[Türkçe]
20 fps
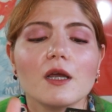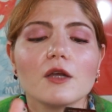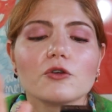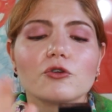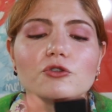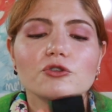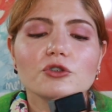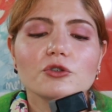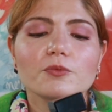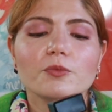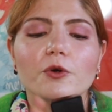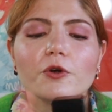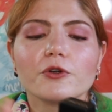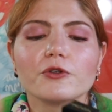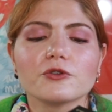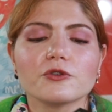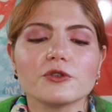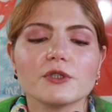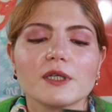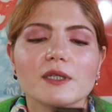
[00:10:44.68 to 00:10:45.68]
Küçük
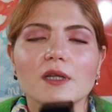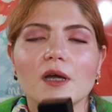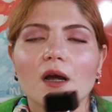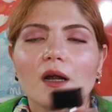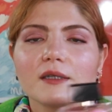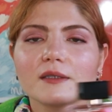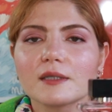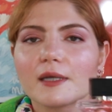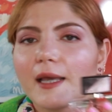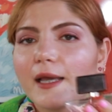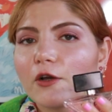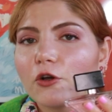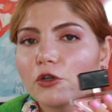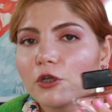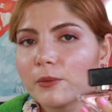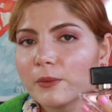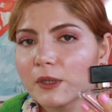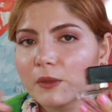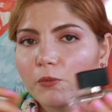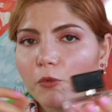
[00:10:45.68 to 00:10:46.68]
boyunu ya da artık
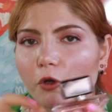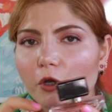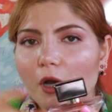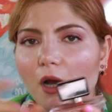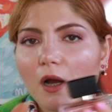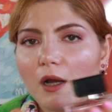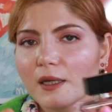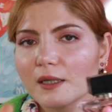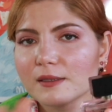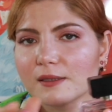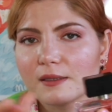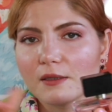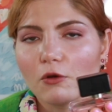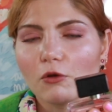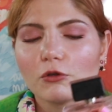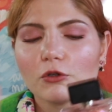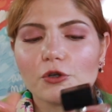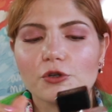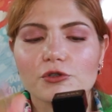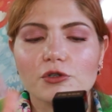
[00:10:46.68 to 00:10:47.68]
ekonomik boy hangisi
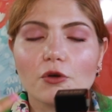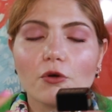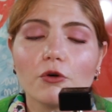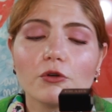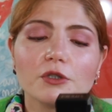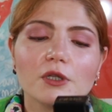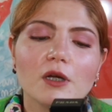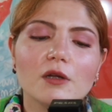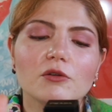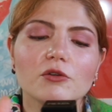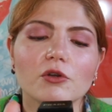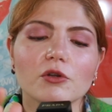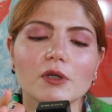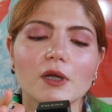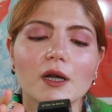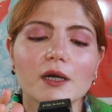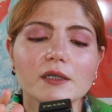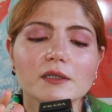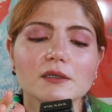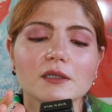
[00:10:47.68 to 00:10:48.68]
oluyorsa onu
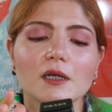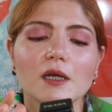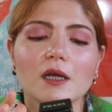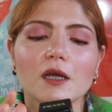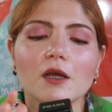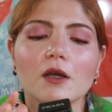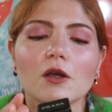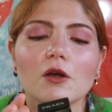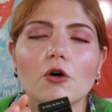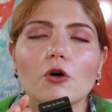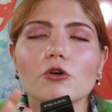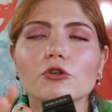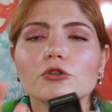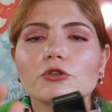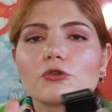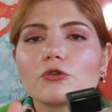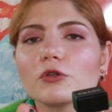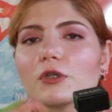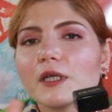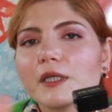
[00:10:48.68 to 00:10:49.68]
alıyorlar.
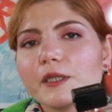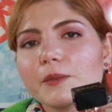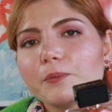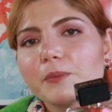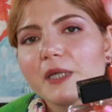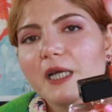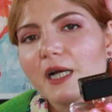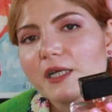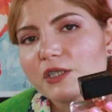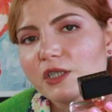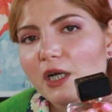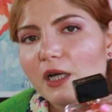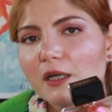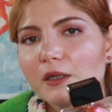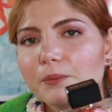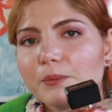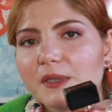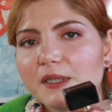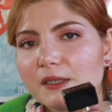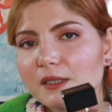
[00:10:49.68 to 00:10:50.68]
Onu kullanıp birkaç
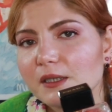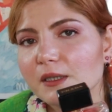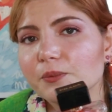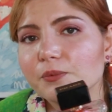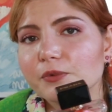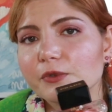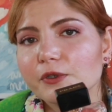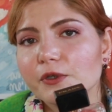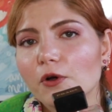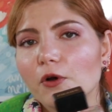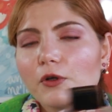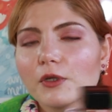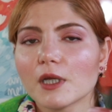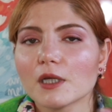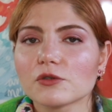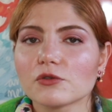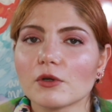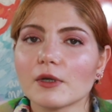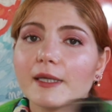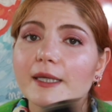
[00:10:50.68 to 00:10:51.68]
ay bitirip ondan
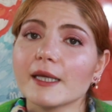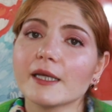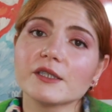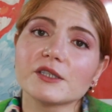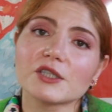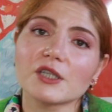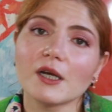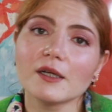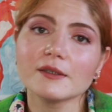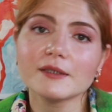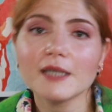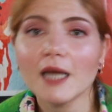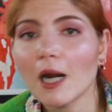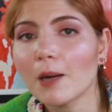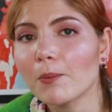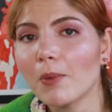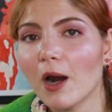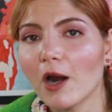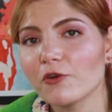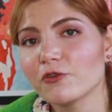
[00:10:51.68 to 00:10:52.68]
sonra yeni çıkan
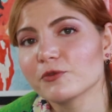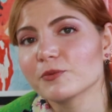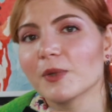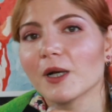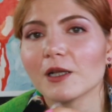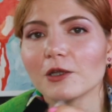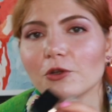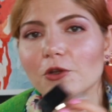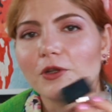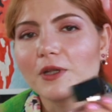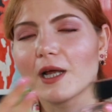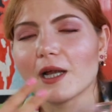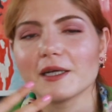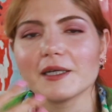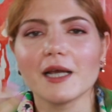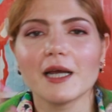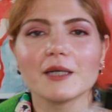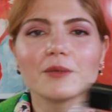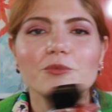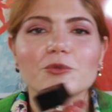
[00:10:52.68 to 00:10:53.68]
diğer parfümü alıyorlar.
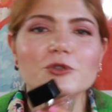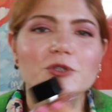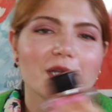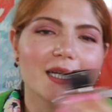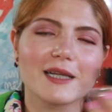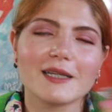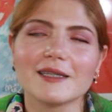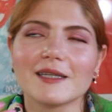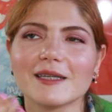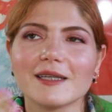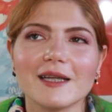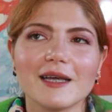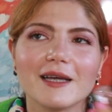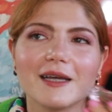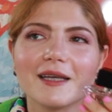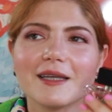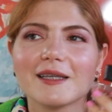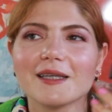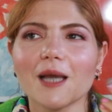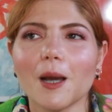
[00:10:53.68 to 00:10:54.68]
Yani bu şekilde
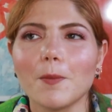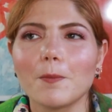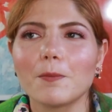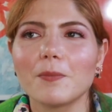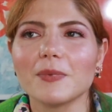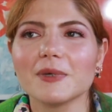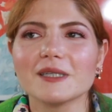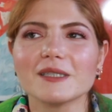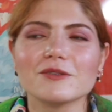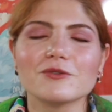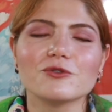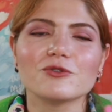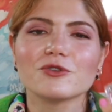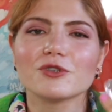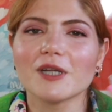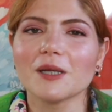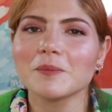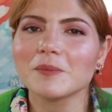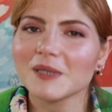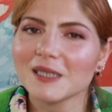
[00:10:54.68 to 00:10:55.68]
de yapmayı
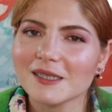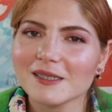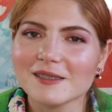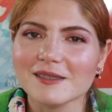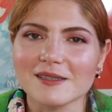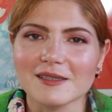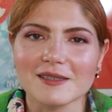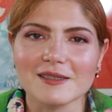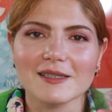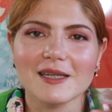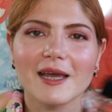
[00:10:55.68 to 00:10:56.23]
düşünebilirsiniz.